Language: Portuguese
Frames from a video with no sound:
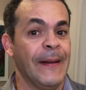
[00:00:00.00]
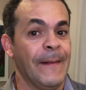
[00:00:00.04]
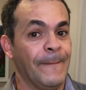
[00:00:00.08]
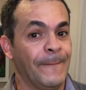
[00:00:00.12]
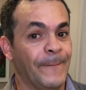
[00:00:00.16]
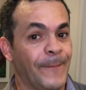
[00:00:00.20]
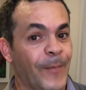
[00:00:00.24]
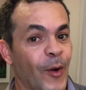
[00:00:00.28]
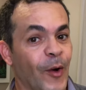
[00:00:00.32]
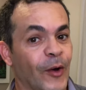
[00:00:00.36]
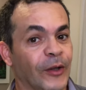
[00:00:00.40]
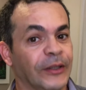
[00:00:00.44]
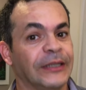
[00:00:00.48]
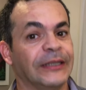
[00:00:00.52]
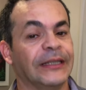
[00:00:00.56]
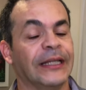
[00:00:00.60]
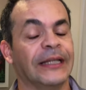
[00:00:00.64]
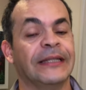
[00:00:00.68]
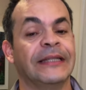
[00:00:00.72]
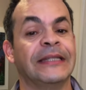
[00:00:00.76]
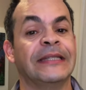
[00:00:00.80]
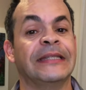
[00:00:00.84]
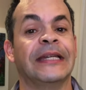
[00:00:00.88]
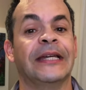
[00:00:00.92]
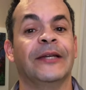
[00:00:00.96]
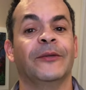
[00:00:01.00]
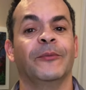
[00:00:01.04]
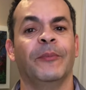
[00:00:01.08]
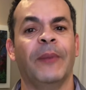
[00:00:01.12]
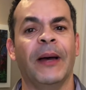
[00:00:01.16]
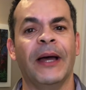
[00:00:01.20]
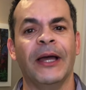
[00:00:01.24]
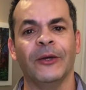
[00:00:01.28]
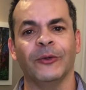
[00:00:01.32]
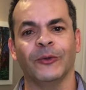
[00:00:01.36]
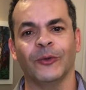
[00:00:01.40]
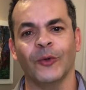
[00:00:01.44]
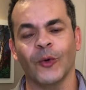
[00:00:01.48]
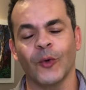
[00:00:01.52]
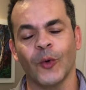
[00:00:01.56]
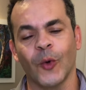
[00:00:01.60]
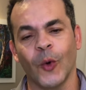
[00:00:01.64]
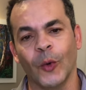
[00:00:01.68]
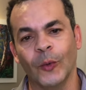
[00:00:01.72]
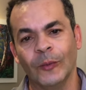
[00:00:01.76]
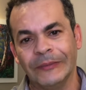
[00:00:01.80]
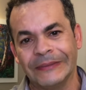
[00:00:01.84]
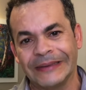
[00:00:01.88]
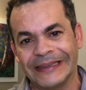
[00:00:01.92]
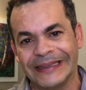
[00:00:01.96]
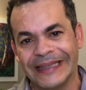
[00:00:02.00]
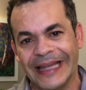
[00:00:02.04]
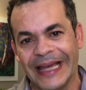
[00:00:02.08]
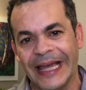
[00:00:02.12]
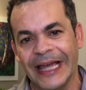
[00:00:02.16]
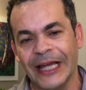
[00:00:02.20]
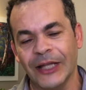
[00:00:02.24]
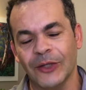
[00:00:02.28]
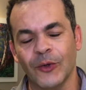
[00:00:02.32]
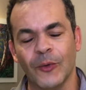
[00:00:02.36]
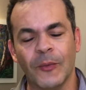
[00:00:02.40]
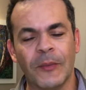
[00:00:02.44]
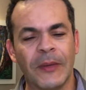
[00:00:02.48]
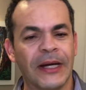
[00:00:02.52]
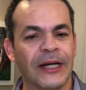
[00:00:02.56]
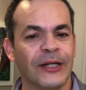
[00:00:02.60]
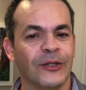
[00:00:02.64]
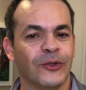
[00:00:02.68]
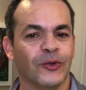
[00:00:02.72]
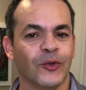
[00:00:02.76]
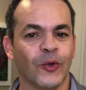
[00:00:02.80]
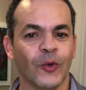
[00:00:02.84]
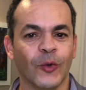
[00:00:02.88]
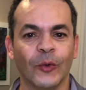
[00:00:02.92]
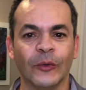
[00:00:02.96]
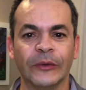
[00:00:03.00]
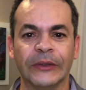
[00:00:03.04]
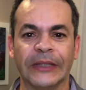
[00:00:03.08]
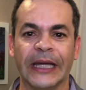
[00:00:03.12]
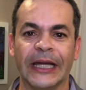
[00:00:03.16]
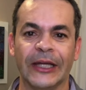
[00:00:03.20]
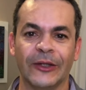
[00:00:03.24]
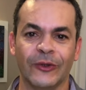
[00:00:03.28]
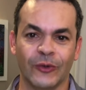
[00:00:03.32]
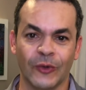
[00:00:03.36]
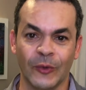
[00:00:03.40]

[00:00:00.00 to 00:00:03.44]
podem estar dizendo: pai, eu estou com tédio, mãe, estou com tédio,